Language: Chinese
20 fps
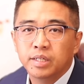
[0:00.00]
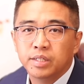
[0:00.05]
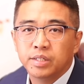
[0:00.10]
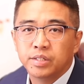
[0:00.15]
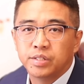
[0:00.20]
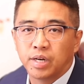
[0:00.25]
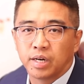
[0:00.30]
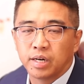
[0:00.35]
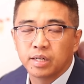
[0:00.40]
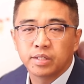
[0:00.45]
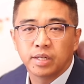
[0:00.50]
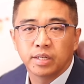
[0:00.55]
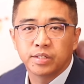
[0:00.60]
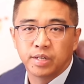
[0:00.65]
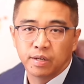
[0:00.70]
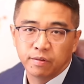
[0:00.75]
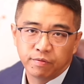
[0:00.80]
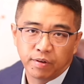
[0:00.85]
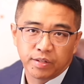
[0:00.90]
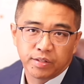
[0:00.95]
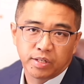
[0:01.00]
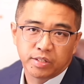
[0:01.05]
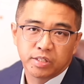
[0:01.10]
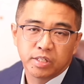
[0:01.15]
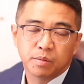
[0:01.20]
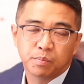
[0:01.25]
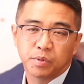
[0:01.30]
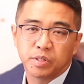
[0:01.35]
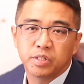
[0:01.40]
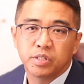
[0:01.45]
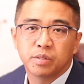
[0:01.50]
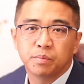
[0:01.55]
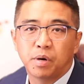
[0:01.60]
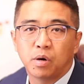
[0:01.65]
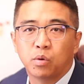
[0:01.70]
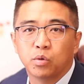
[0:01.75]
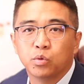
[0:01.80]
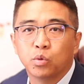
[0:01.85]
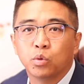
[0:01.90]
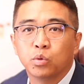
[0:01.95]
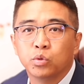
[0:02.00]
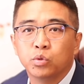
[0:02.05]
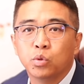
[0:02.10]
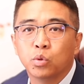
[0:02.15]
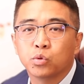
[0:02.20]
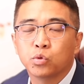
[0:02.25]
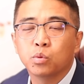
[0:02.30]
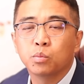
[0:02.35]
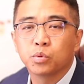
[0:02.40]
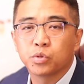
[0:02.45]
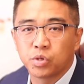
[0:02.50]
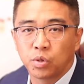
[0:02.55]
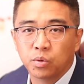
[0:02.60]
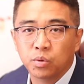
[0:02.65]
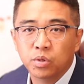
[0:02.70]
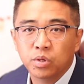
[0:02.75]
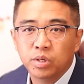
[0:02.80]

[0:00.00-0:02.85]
想让他遣返，但是一时一时半会儿又又送不走。